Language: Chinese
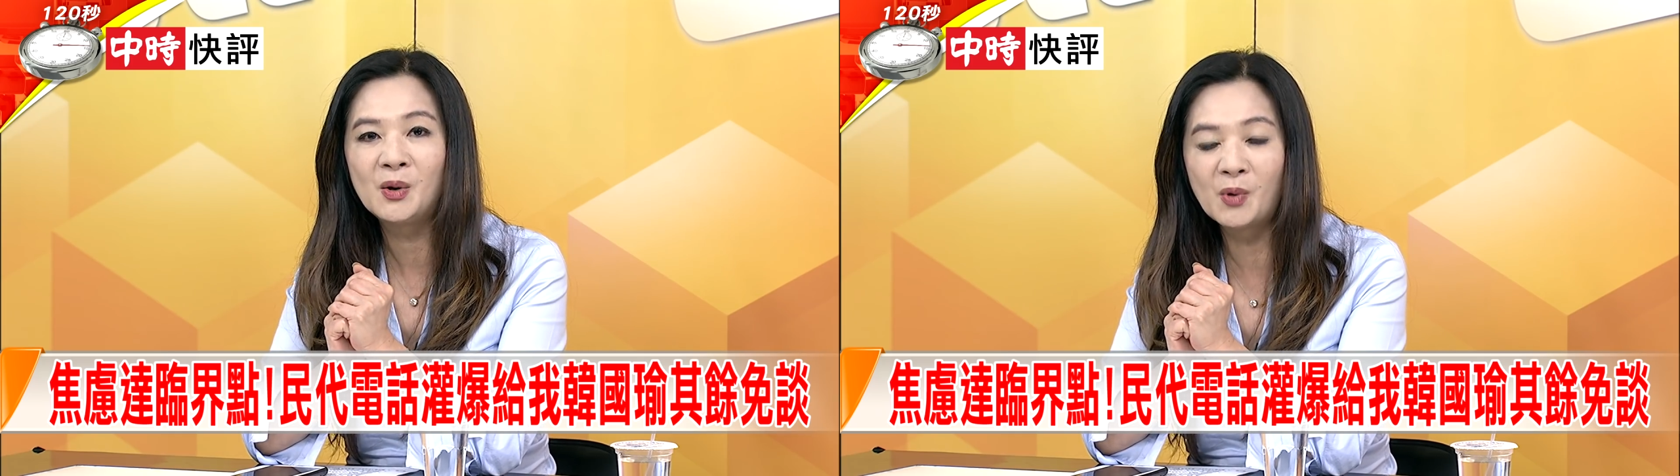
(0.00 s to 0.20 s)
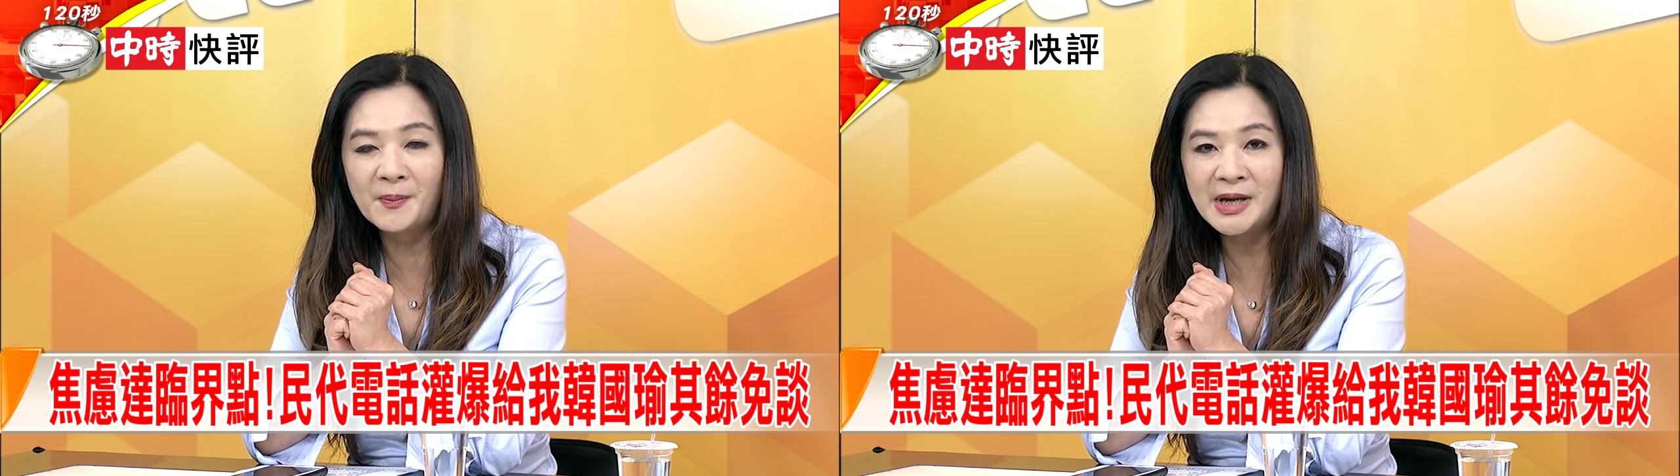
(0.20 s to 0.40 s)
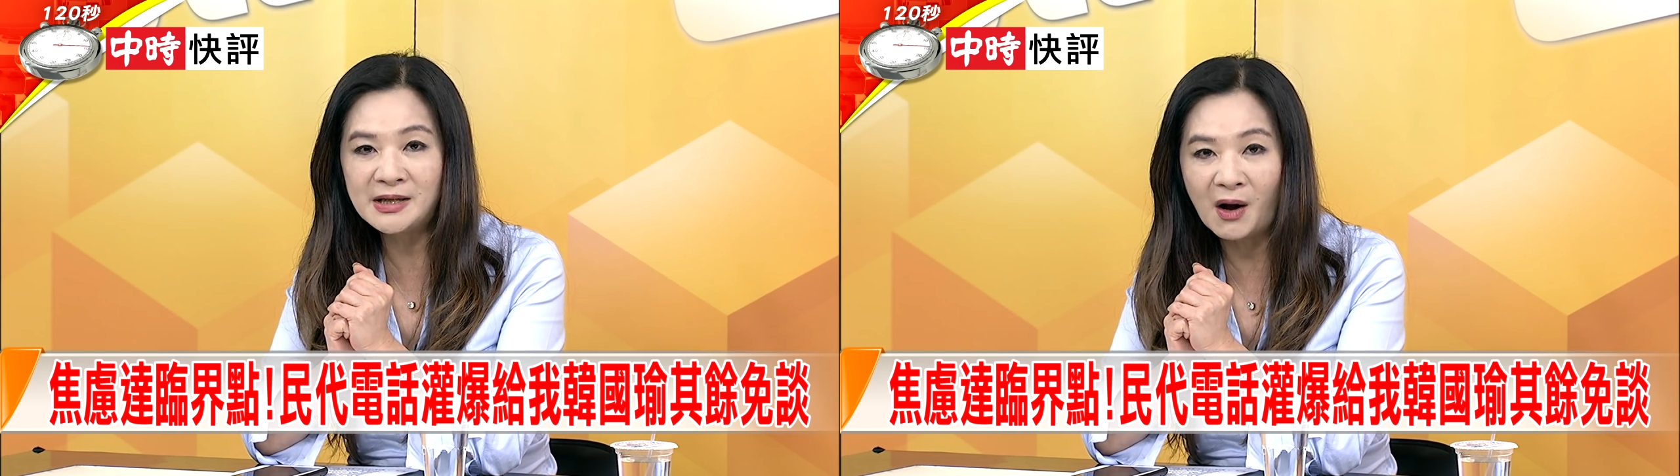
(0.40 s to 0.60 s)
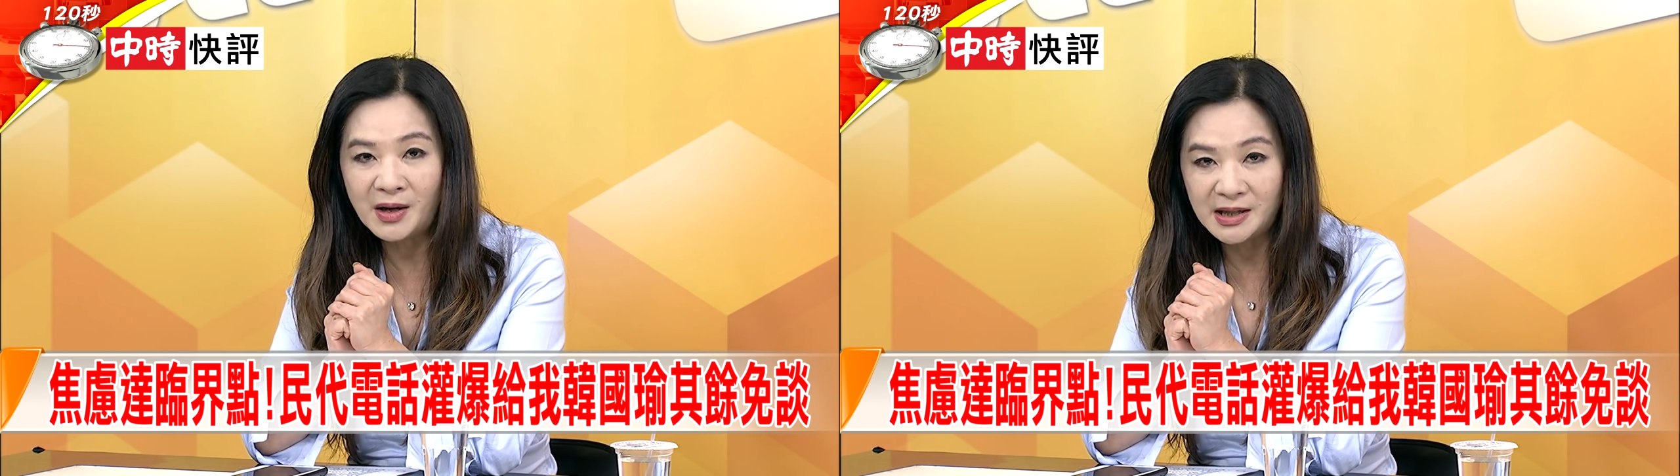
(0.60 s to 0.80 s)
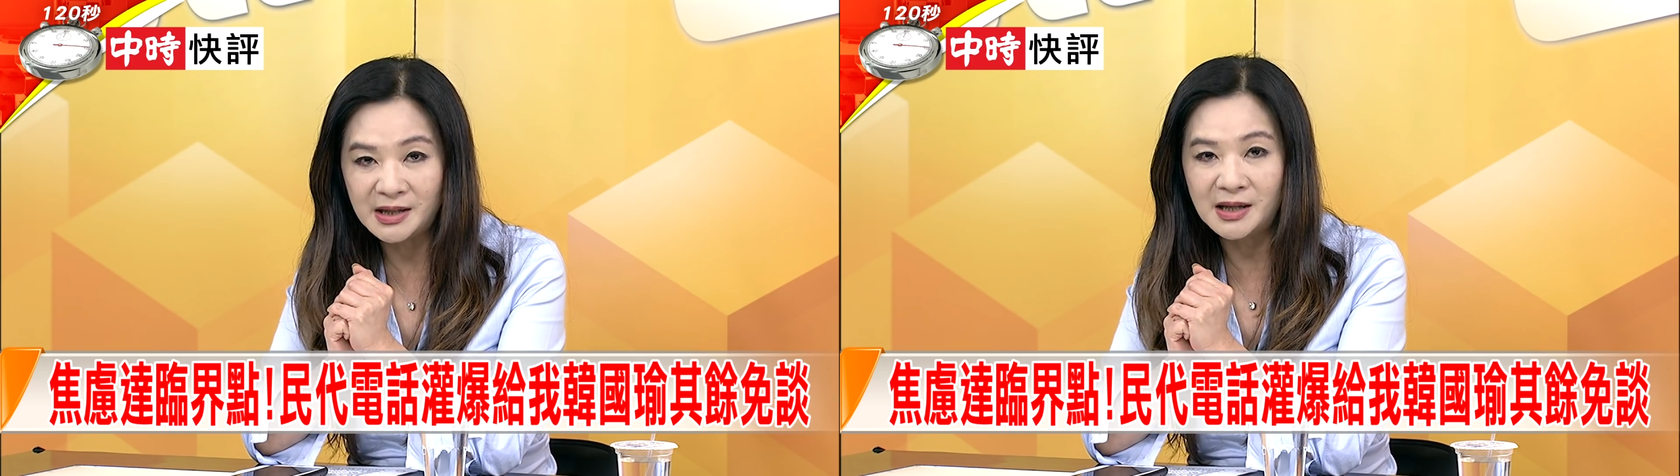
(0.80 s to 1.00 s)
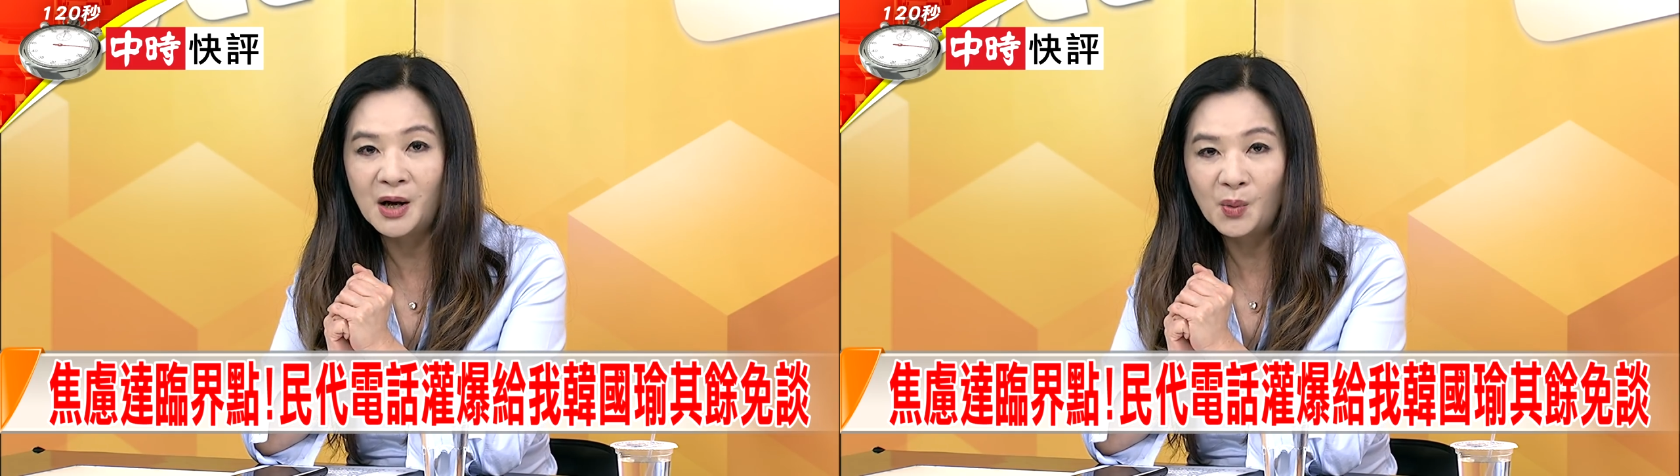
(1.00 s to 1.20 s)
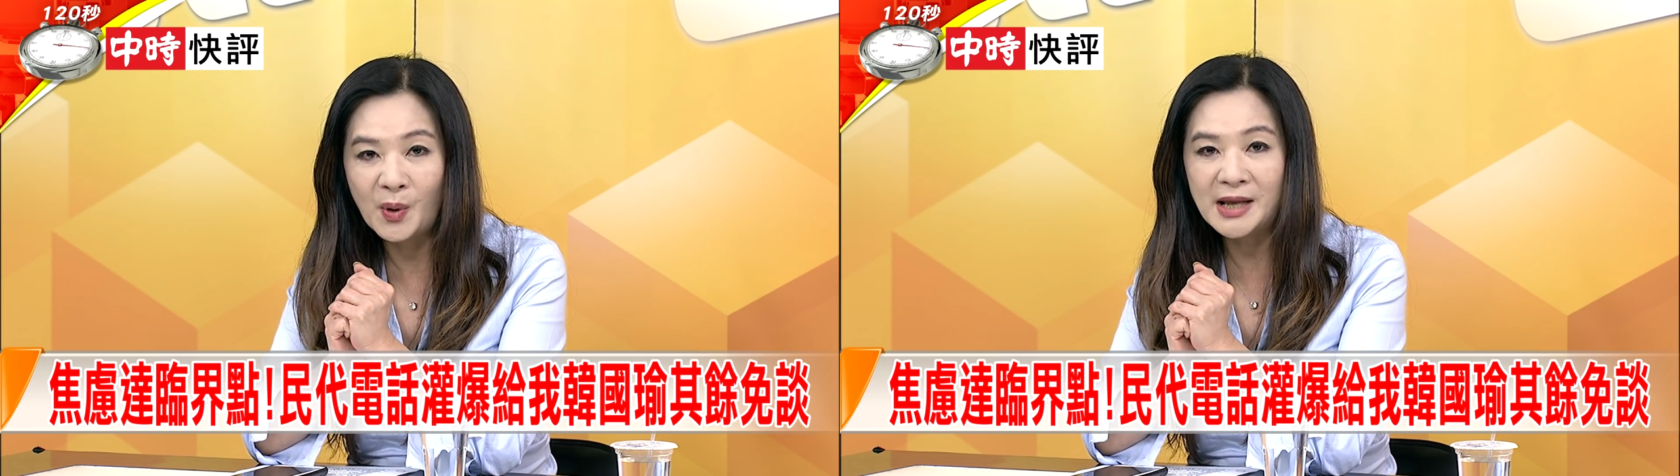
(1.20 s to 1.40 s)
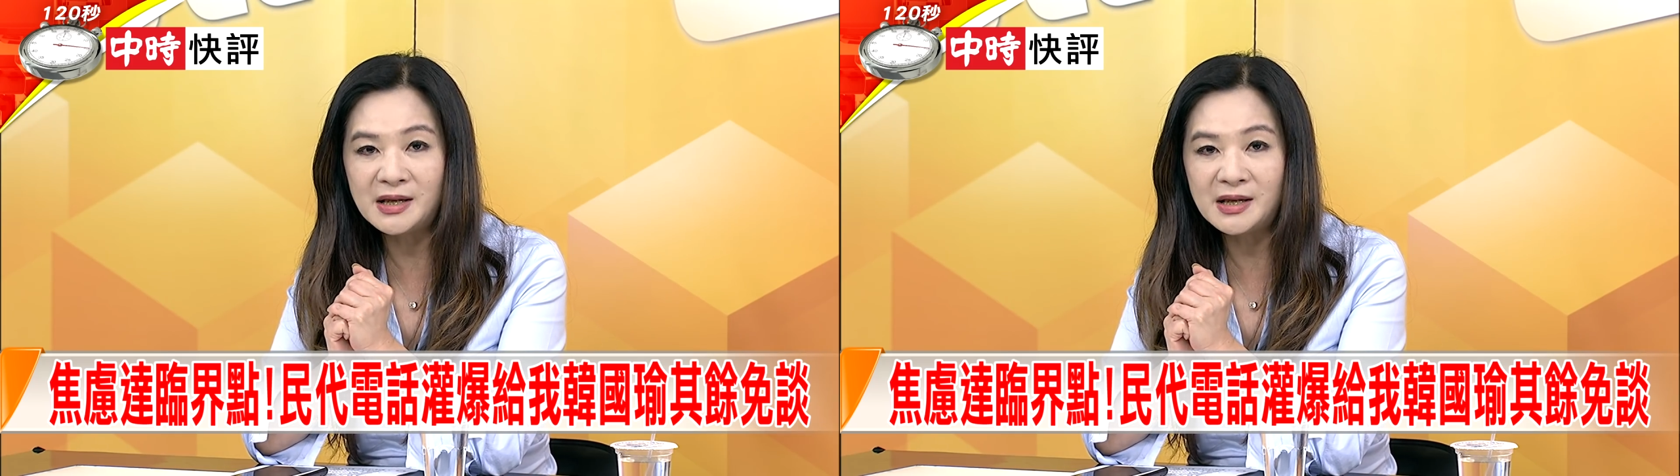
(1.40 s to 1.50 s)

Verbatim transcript: 我们要以唯